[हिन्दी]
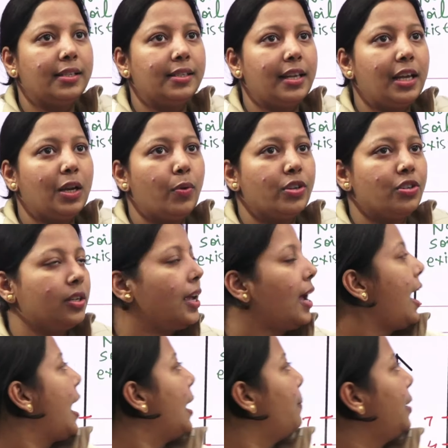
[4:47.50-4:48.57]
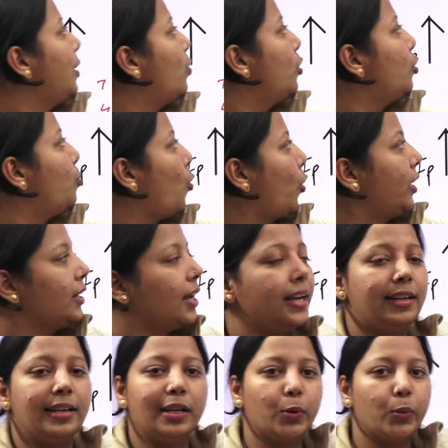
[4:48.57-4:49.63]
इसकी इक्वेशन क्या है आईपी इक्वल टू पॉइंट
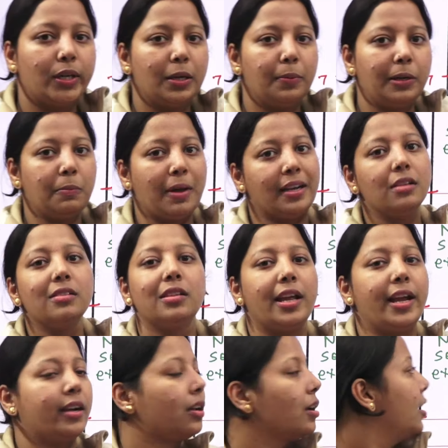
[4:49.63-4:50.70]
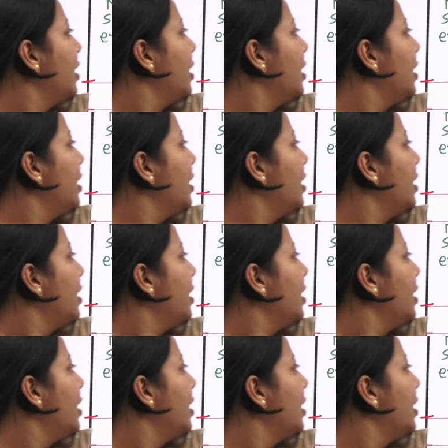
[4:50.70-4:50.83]
नाइन लिक्विड लिमिट माइनस एट